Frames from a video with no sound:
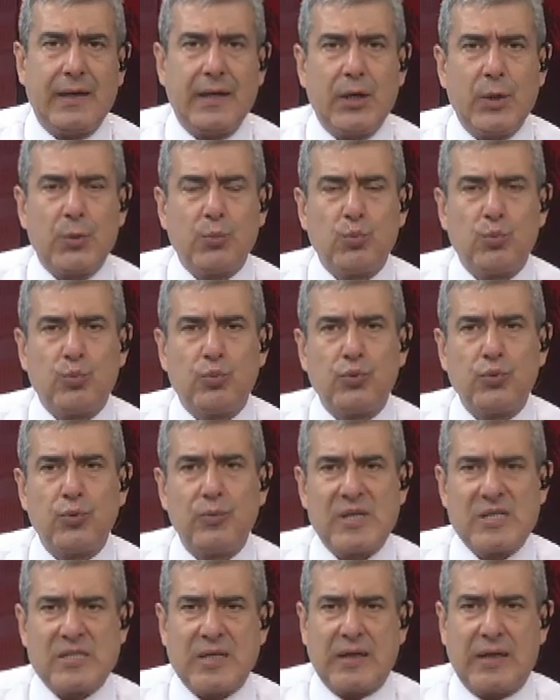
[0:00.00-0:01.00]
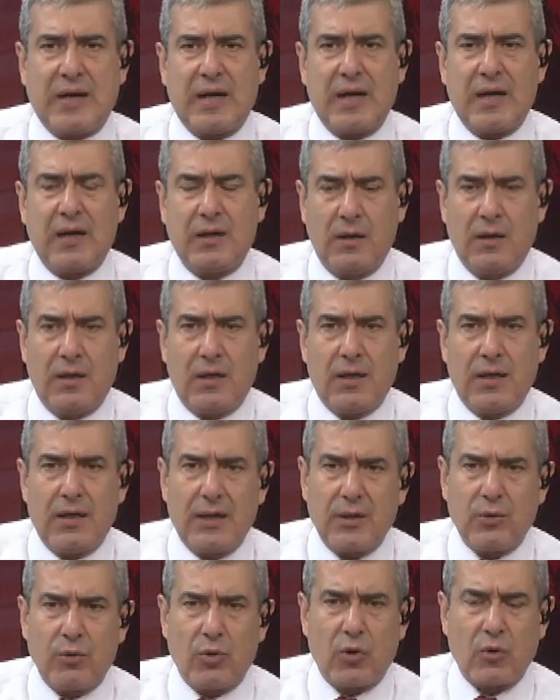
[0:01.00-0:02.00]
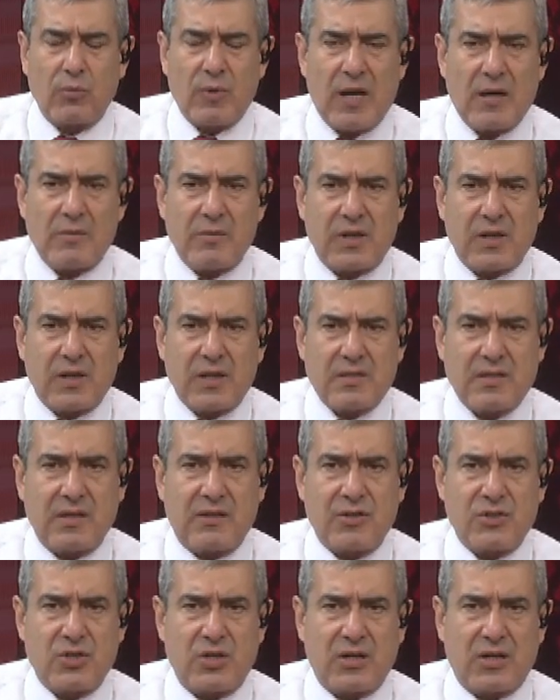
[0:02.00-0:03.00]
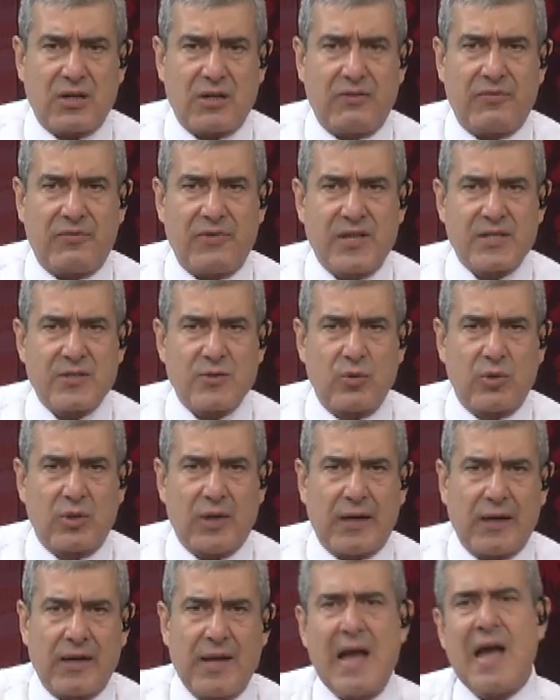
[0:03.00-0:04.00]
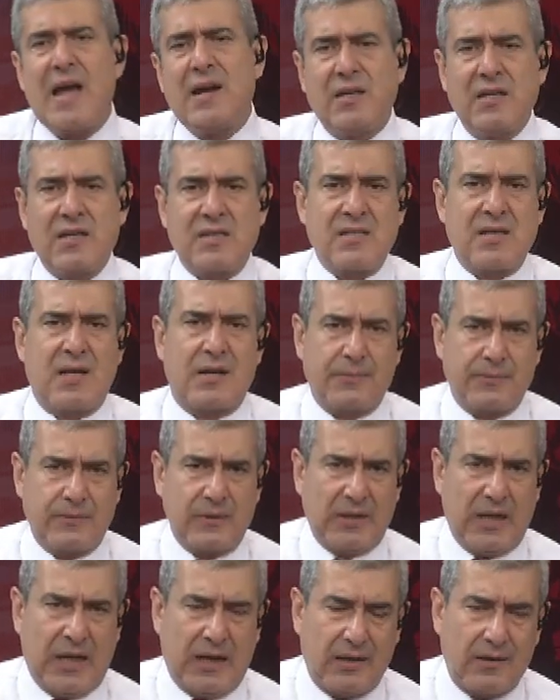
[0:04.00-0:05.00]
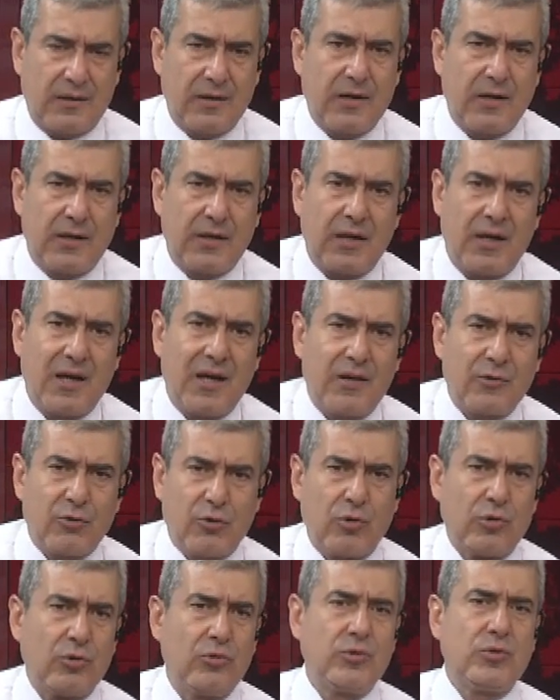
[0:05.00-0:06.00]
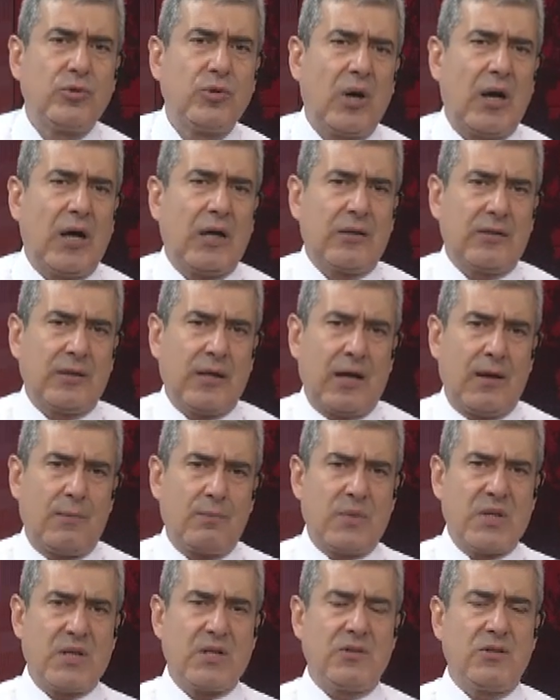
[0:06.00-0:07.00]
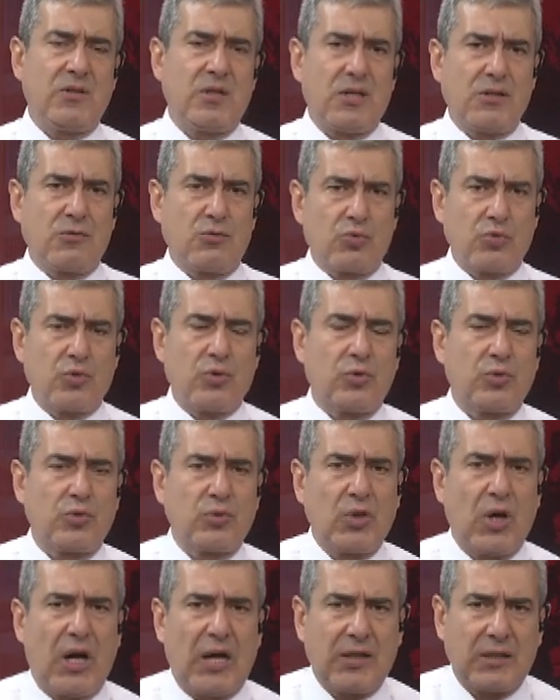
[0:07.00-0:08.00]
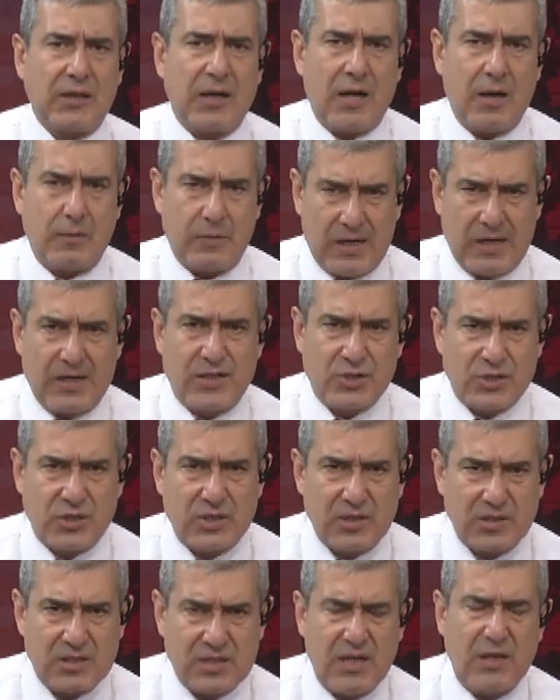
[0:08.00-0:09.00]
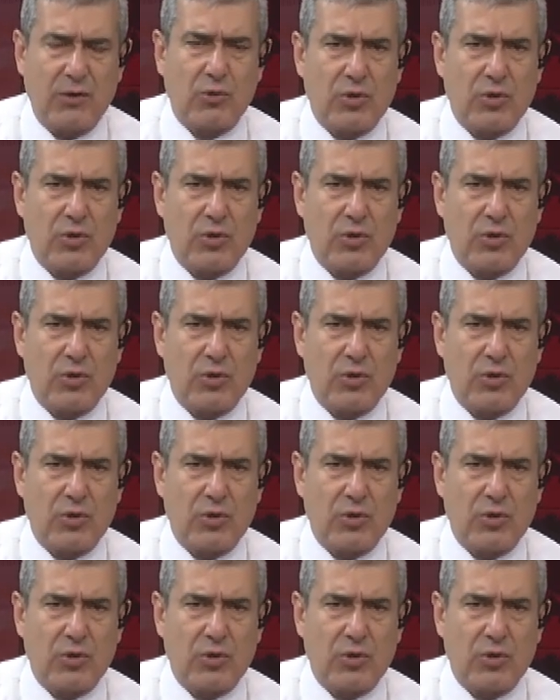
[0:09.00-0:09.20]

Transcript: e, bu mesela e, normal bir gazetecilik refleksi olarak herkes tarafından e, görüldüğü anda, bilindiği, duyulduğu anda haberleştirilse